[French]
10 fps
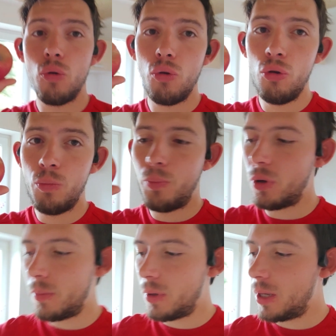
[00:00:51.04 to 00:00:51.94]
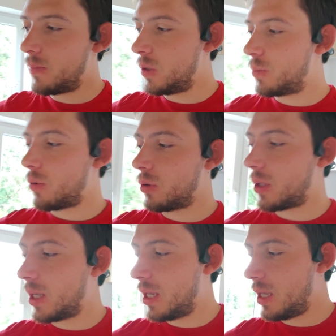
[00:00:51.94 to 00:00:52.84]
une pomme, et puis je
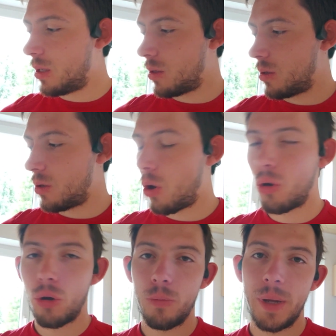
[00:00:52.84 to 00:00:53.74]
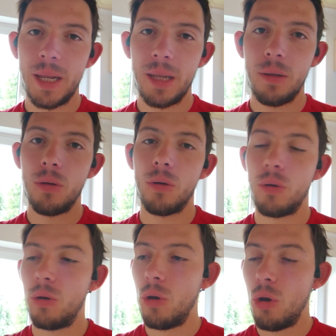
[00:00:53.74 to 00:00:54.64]
prendrai euh, encore une banane euh,
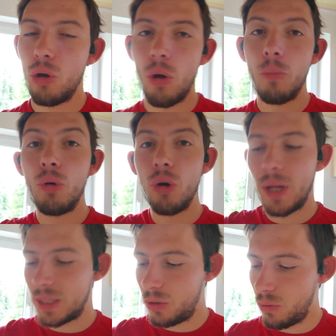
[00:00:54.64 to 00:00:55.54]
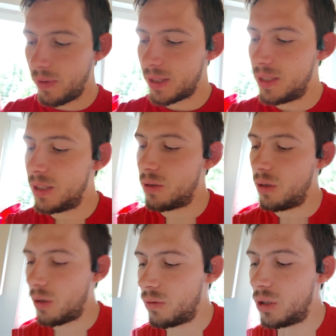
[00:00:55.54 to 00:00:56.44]
comme collation vers 10h,
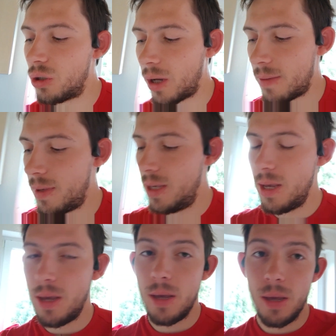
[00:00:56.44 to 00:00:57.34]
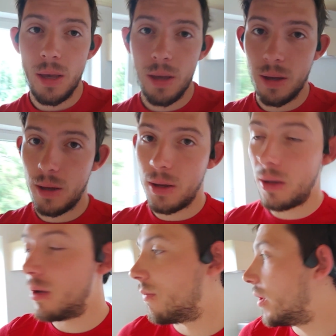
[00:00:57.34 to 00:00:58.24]
10h30.
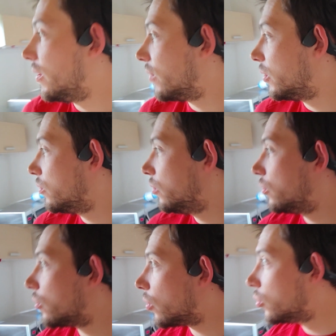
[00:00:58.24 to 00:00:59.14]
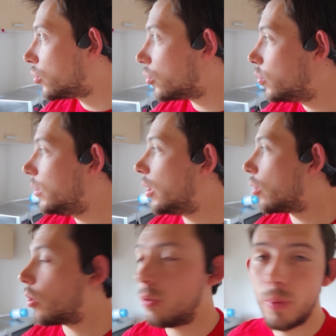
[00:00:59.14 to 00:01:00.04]
Euh, voilà, voilou. Donc aujourd'hui,
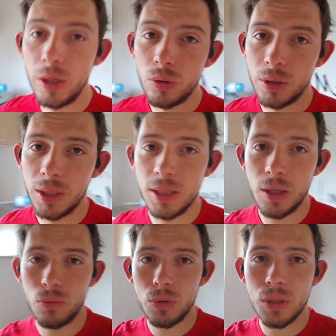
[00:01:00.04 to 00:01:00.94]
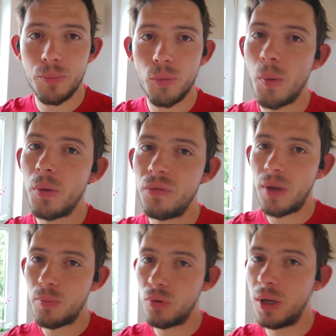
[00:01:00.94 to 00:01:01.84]
encore une belle journée qui s'annonce. Hein, pour le moment,
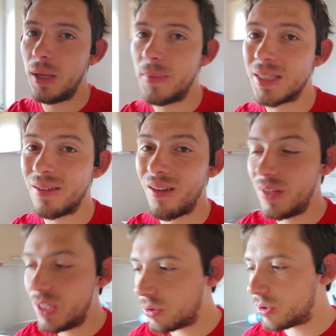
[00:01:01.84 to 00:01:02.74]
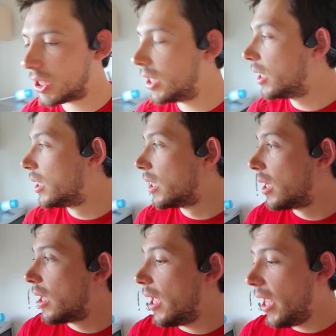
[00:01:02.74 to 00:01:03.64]
un peu gris, mais ça va vite changer.
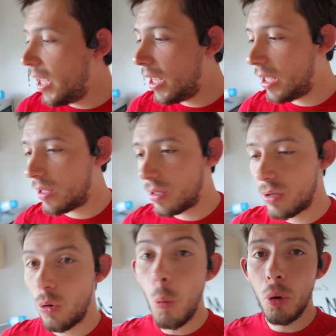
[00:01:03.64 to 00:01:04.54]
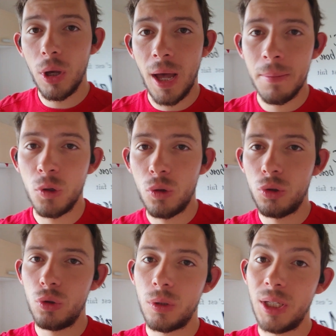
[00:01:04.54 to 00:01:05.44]
Et euh, au programme, grosse
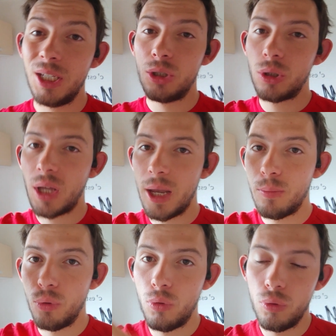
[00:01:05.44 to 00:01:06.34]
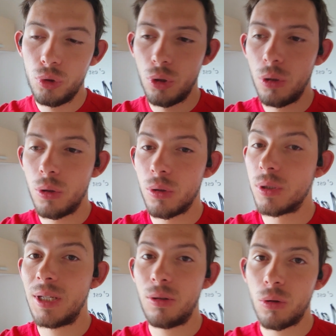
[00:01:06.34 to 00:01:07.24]
journée, je travaille beaucoup, je donne
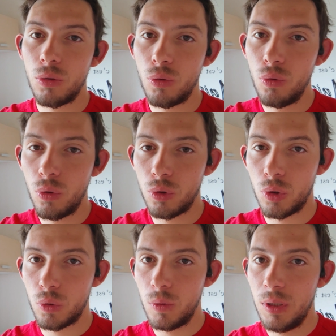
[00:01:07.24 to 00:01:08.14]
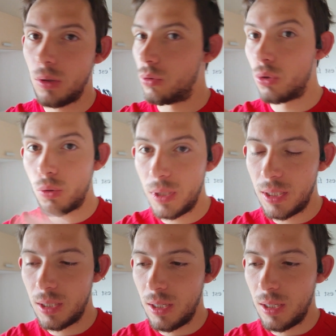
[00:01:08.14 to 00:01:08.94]
7 euh, heures de cours aujourd'hui euh, de suite.